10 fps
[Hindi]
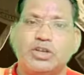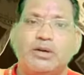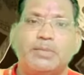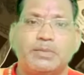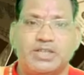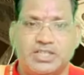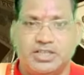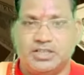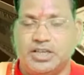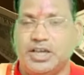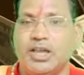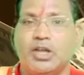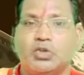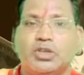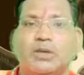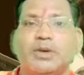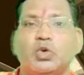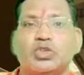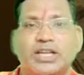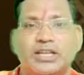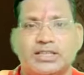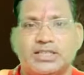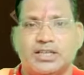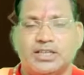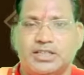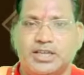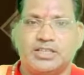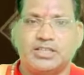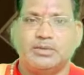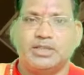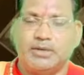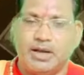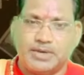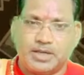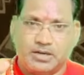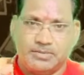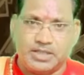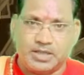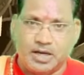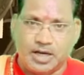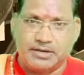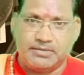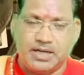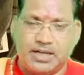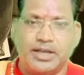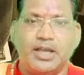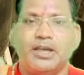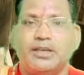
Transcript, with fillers: उसने वहां पर बच्चे दे दिए हैं तो ये भी खुशहाली का संकेत है इसका मतलब आपके घर में धन आने वाला है